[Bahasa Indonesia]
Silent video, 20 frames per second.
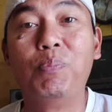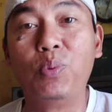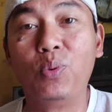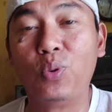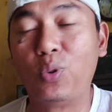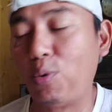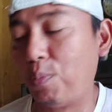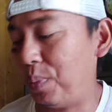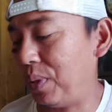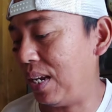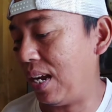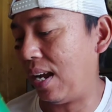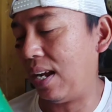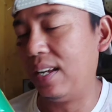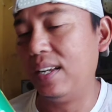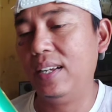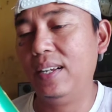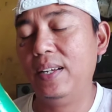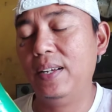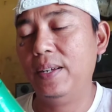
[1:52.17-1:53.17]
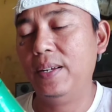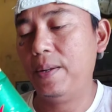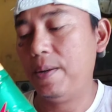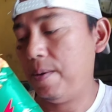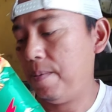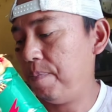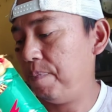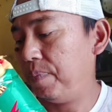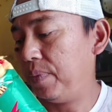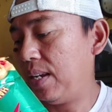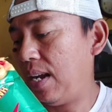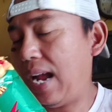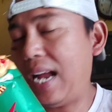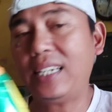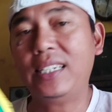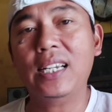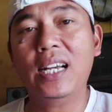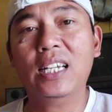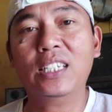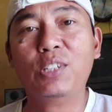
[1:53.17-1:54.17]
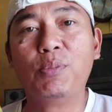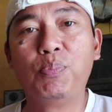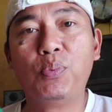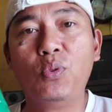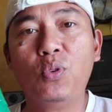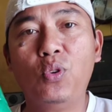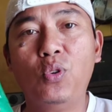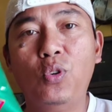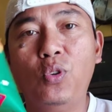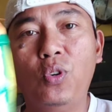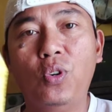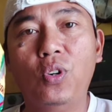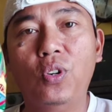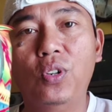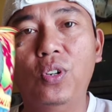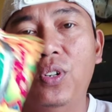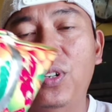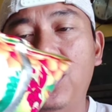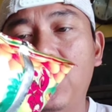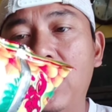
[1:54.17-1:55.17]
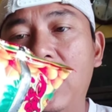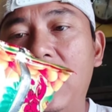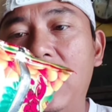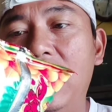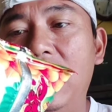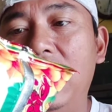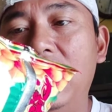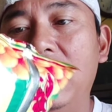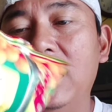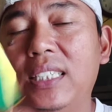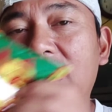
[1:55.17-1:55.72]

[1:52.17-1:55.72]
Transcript: rupiah ada 10 uh, eh,